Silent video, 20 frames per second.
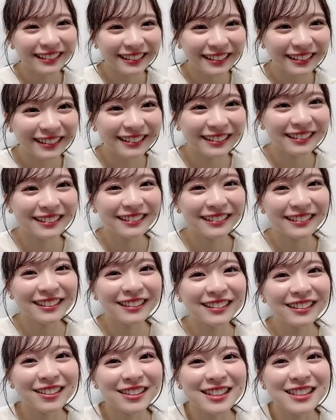そう
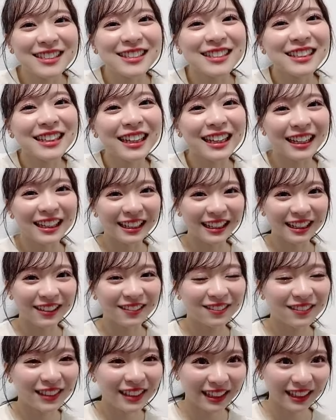ちょっと落ち着いたら
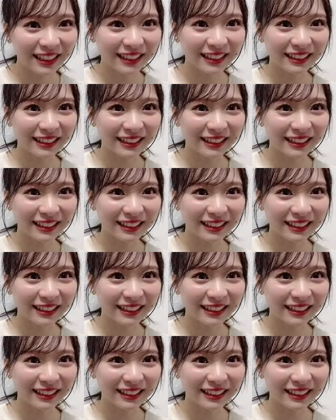ねま